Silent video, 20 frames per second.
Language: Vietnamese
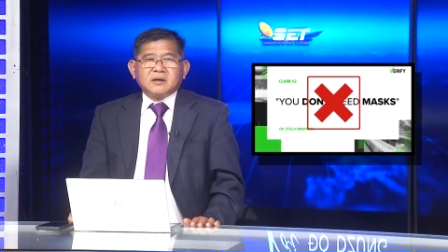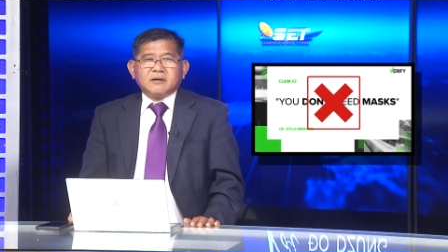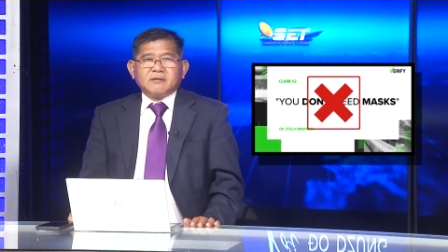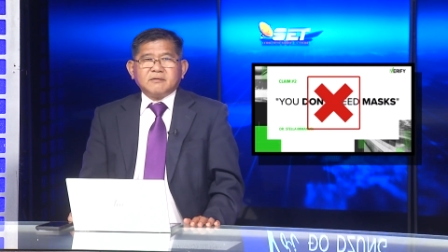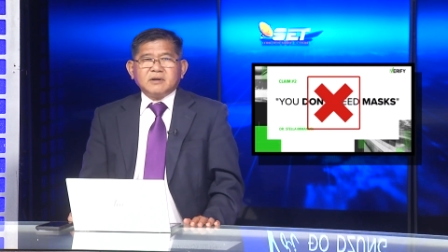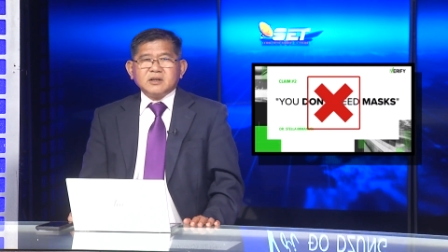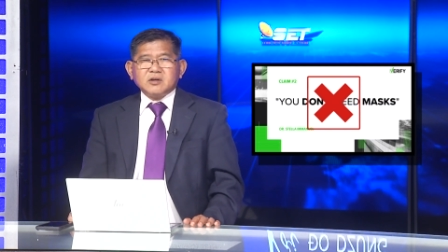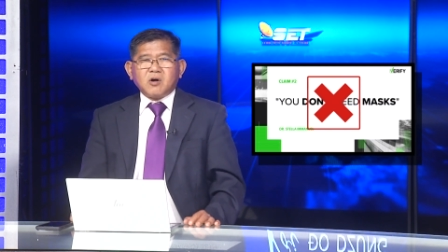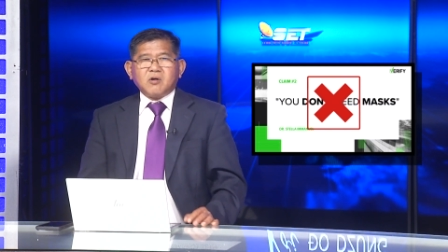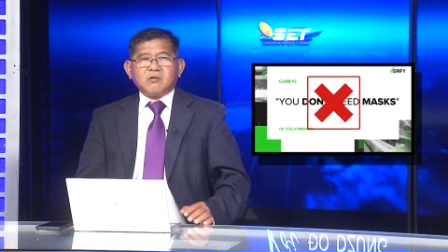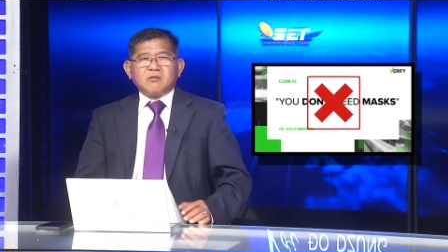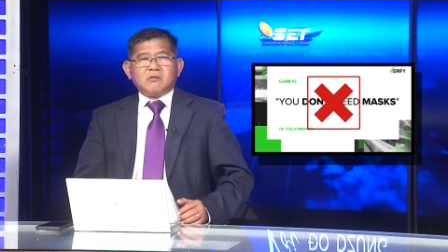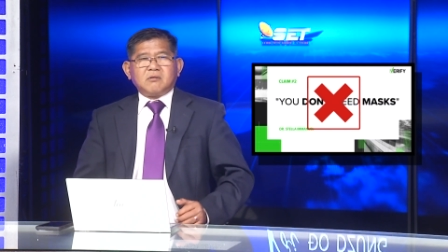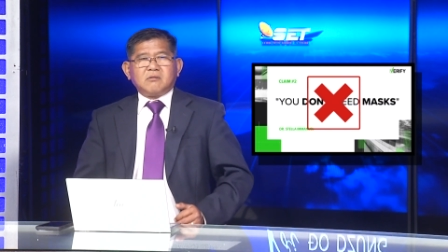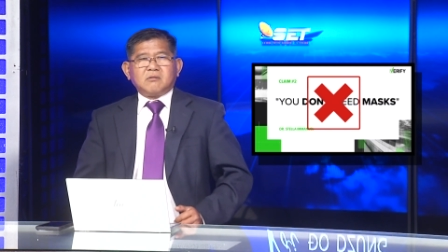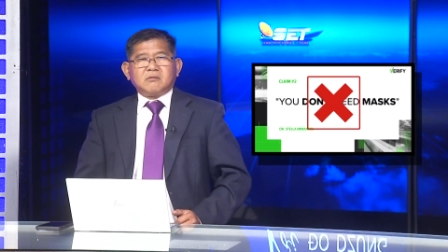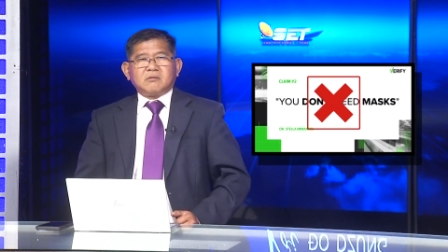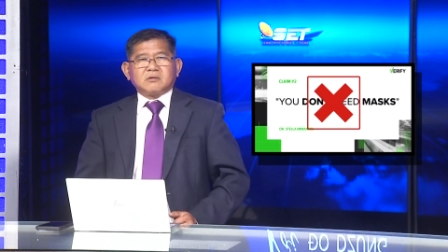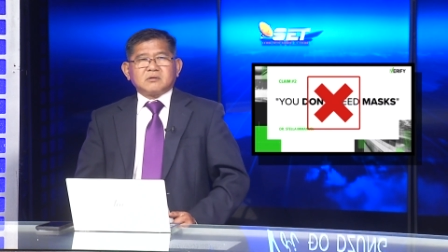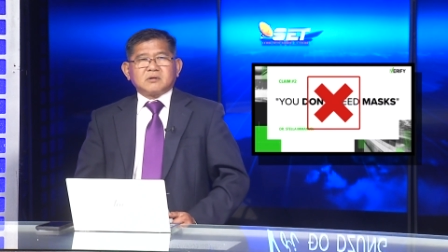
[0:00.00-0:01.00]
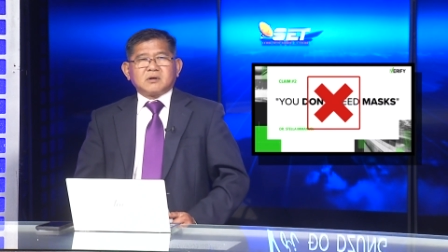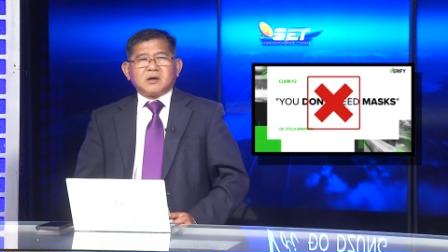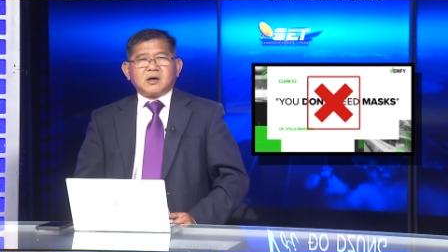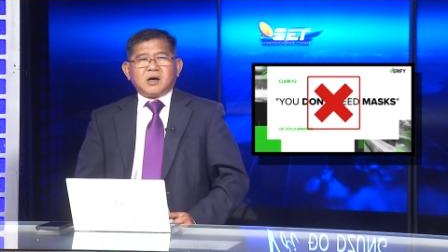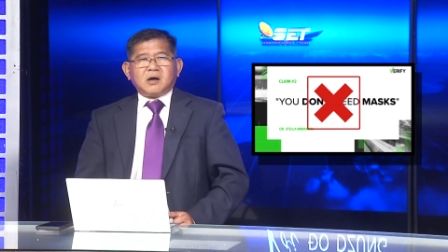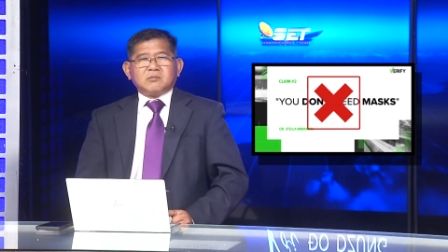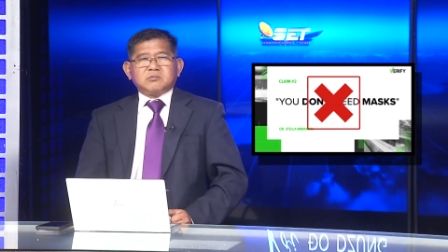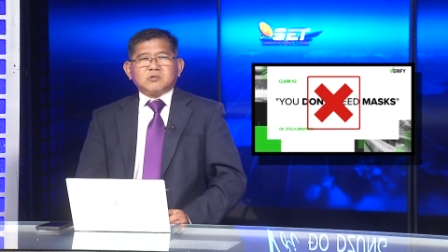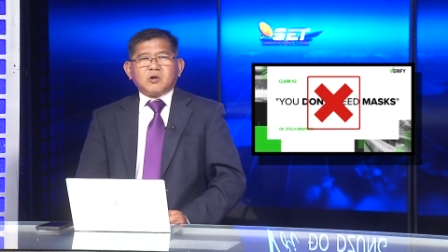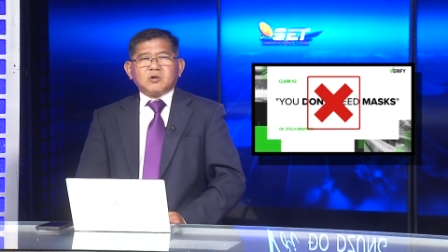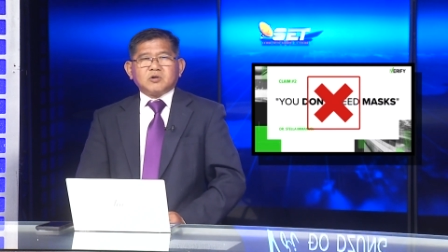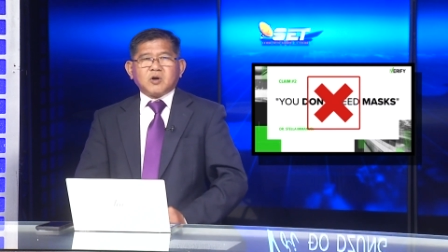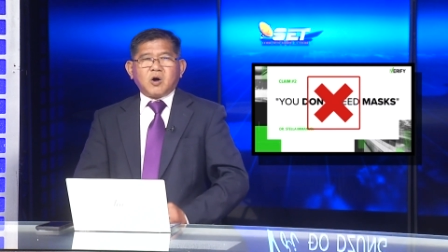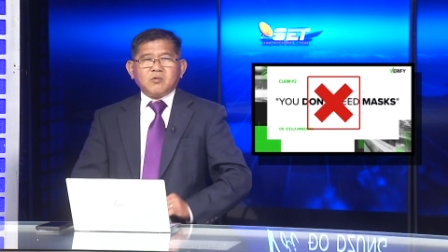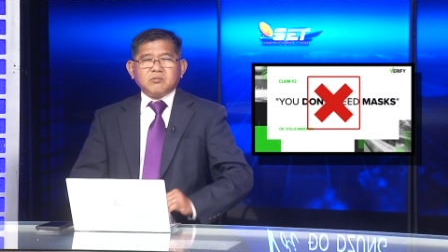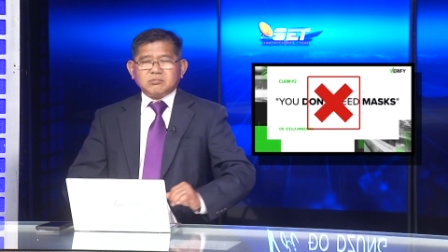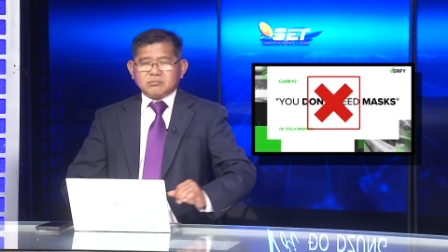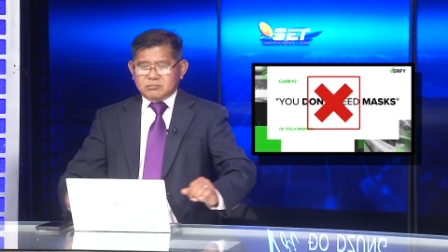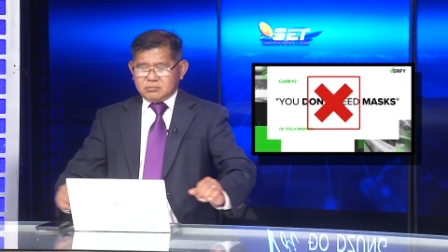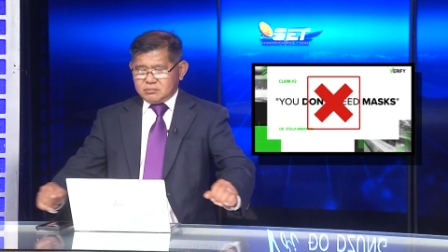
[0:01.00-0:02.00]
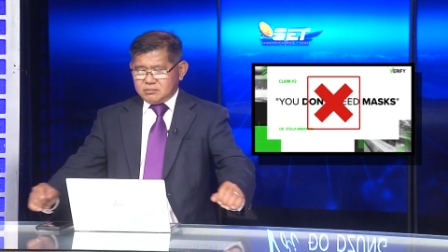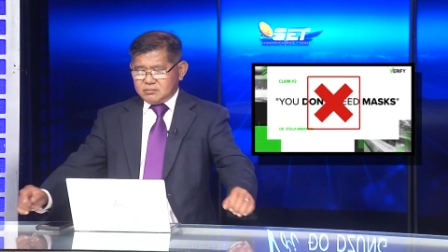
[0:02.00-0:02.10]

Ví dụ ông Đỗ Dũng